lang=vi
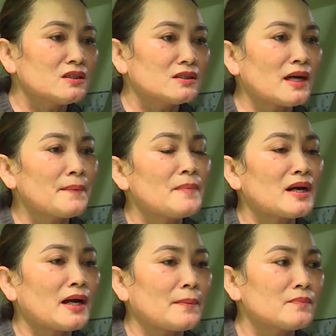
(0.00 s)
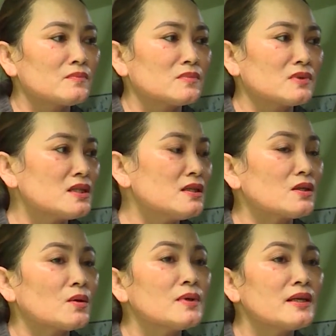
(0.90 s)
Lương thấp mà gặp ừ, cái
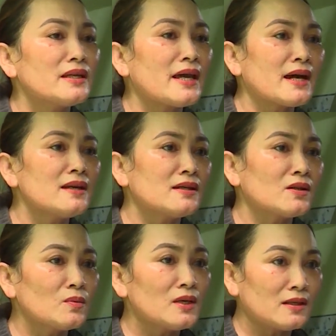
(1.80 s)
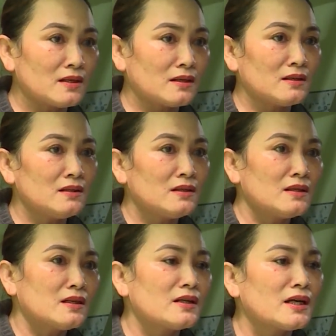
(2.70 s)
gì cũng lên giá, điện cũng lên nữa.
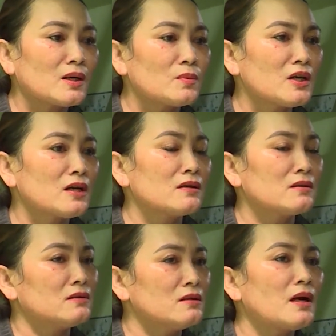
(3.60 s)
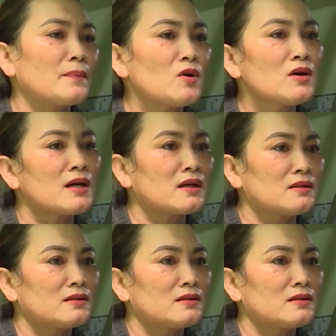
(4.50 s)
Thành ra công nhân nó gặp khó khăn.